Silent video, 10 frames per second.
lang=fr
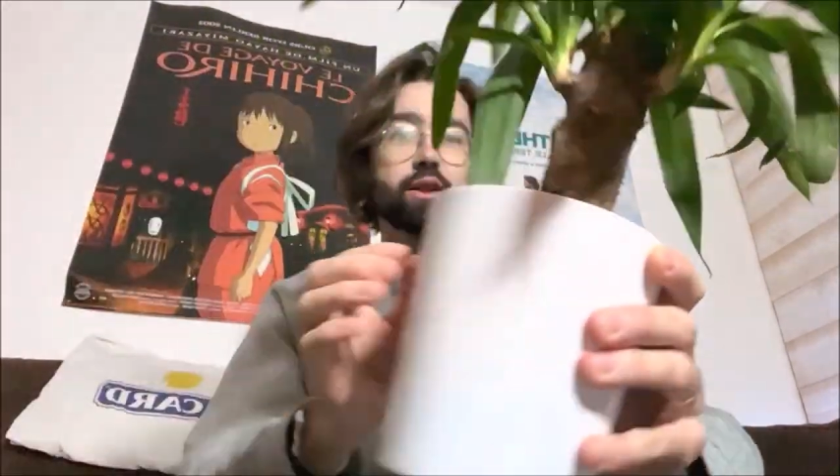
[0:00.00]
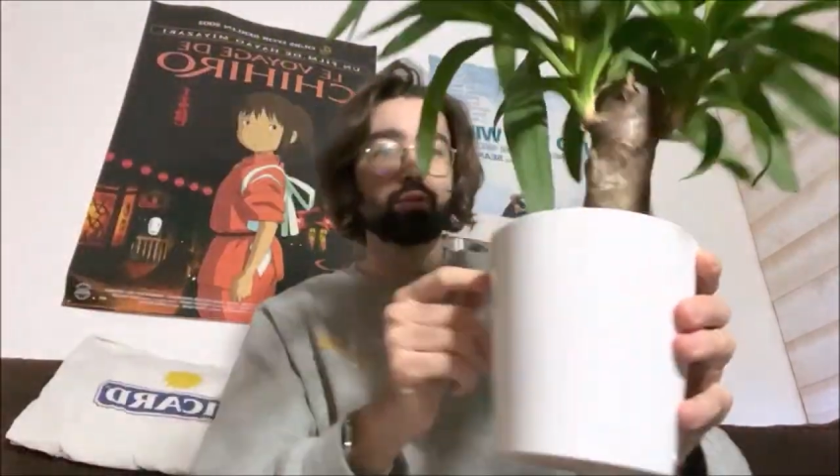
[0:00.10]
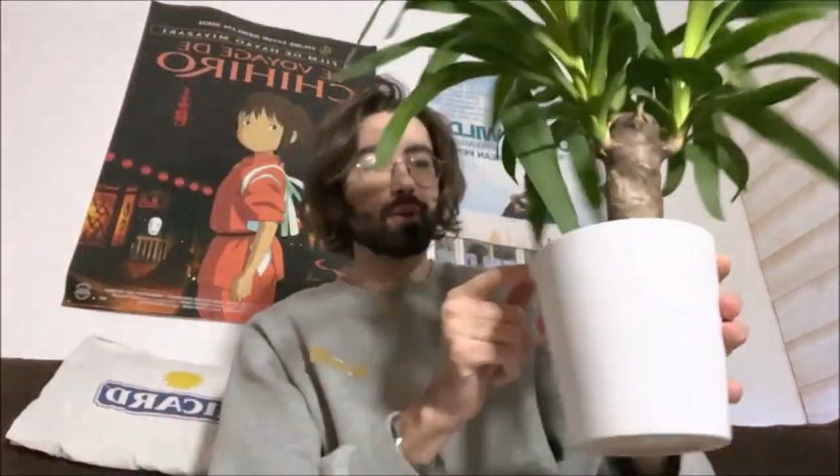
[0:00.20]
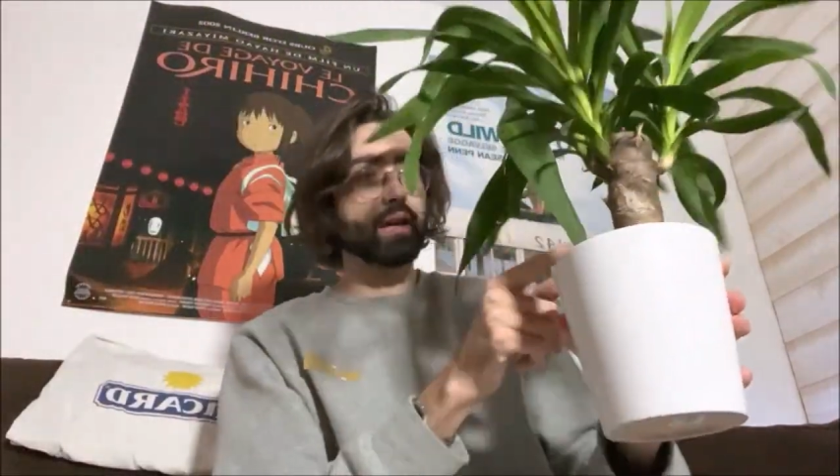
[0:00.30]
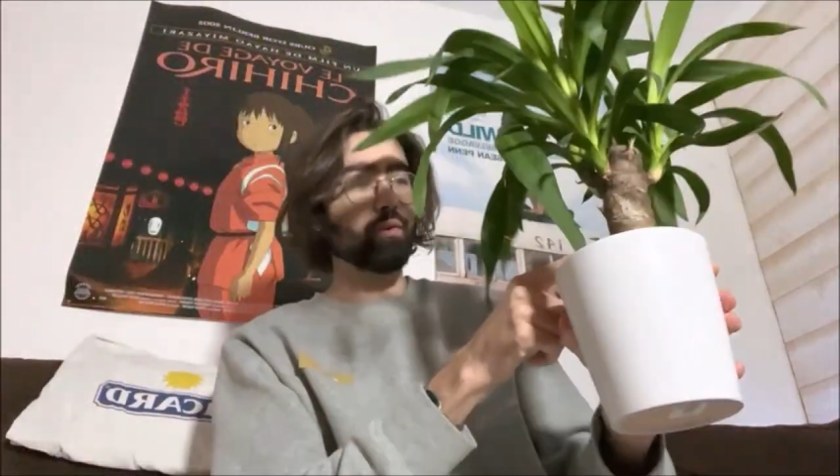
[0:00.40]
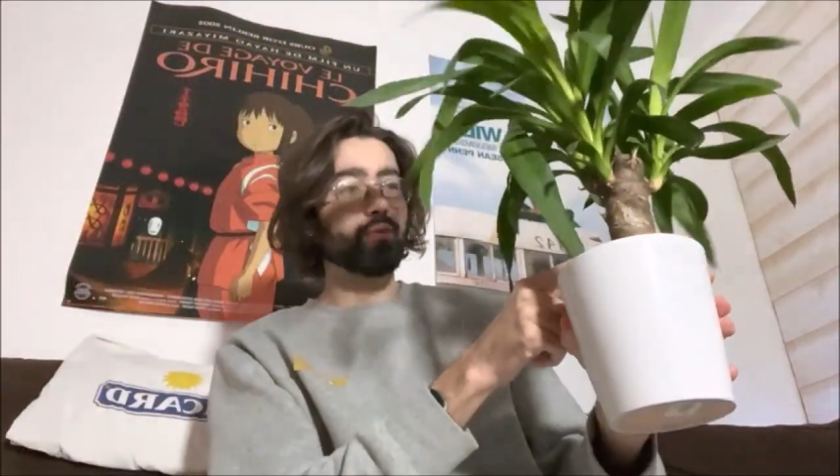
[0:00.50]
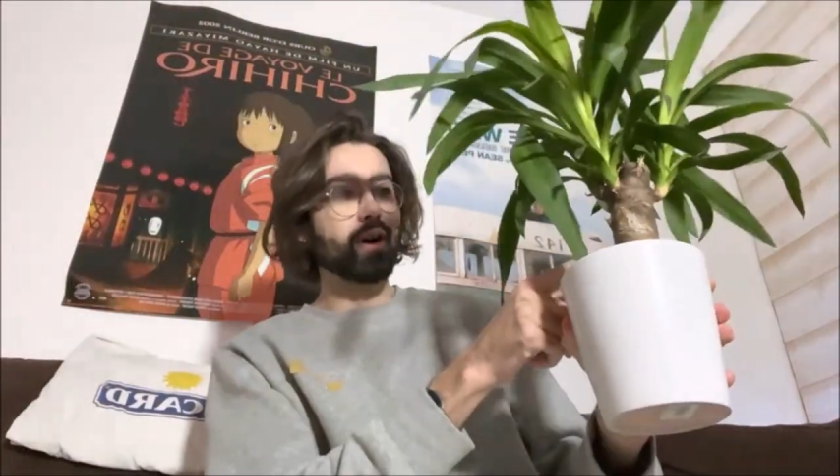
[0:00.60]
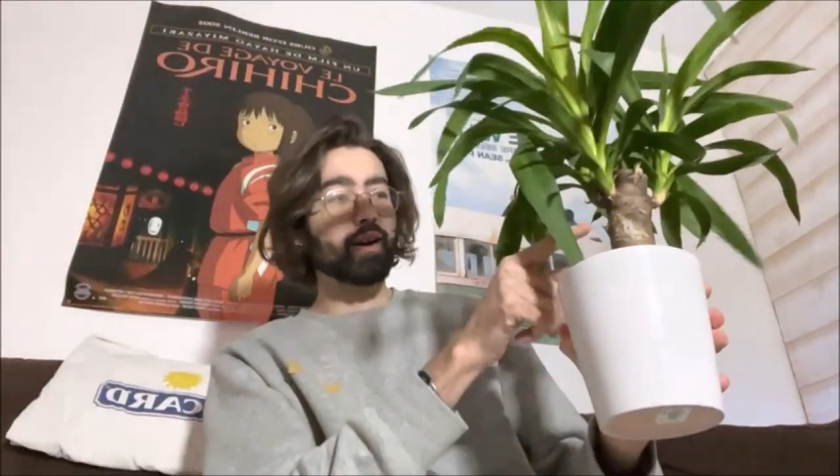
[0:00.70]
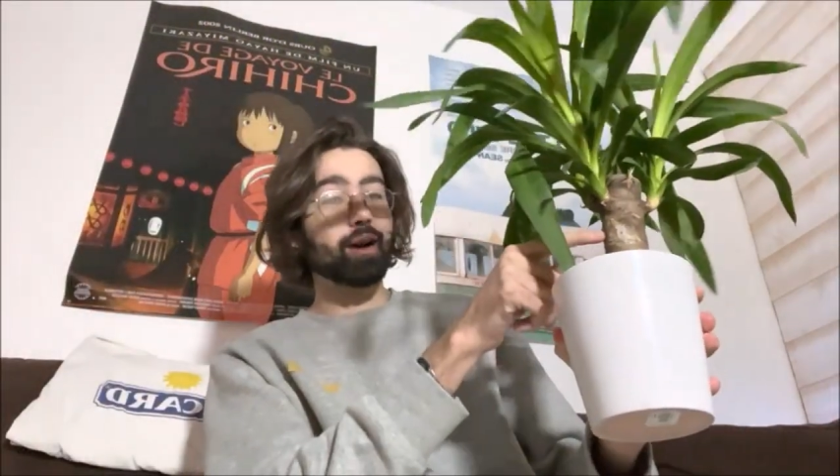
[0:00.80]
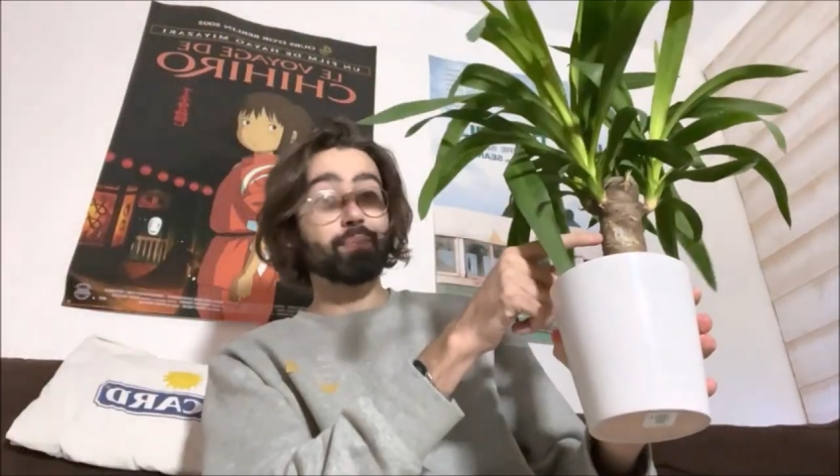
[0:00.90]
Donc là, on
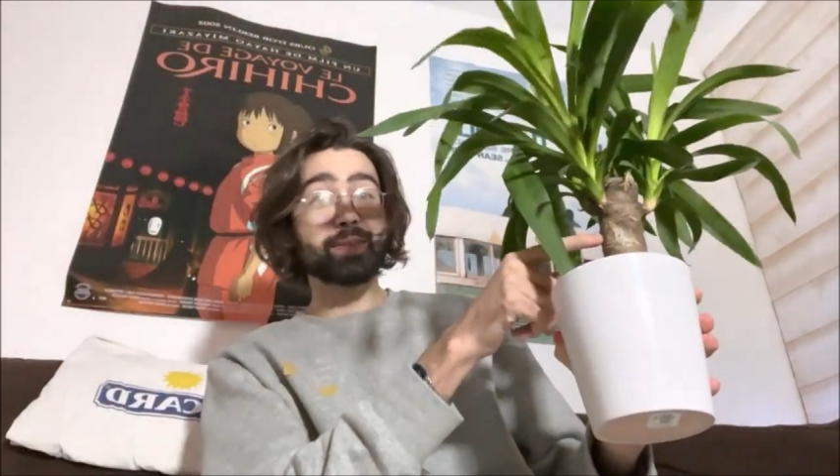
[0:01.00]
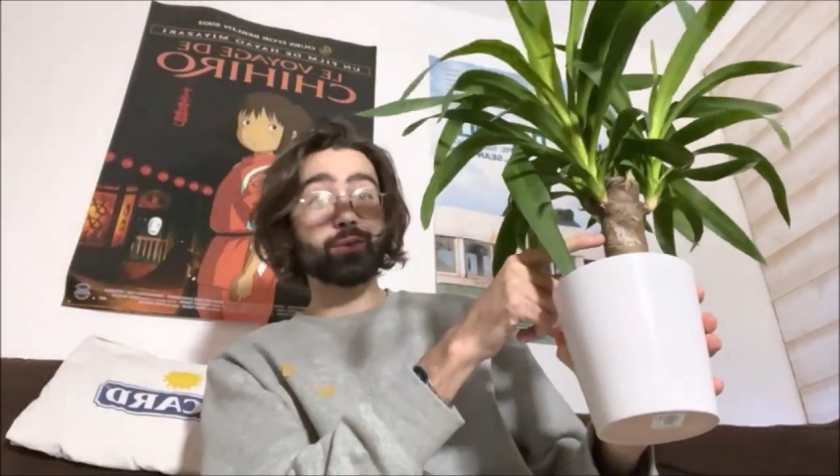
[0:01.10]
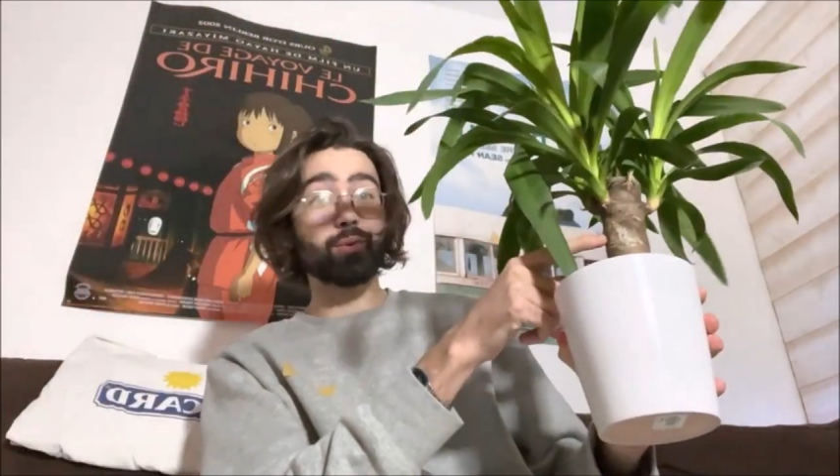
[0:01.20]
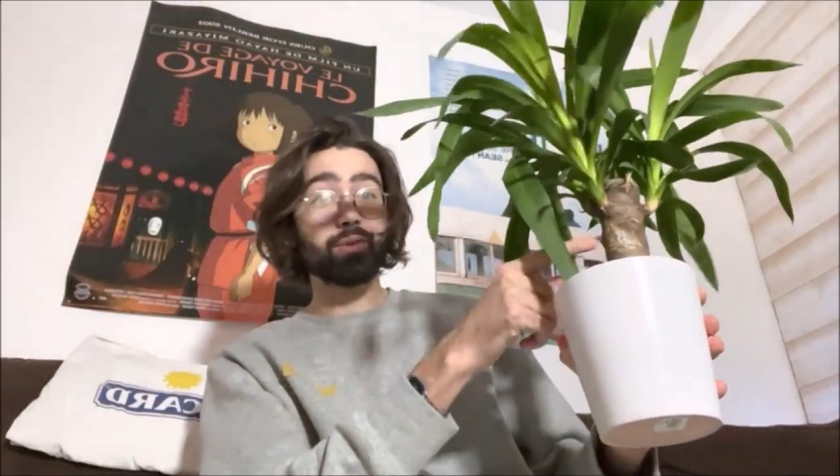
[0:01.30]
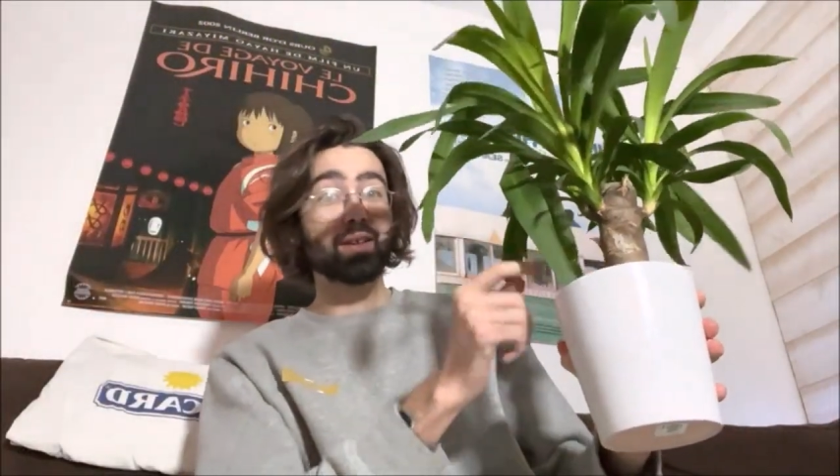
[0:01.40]
voit un petit tronc,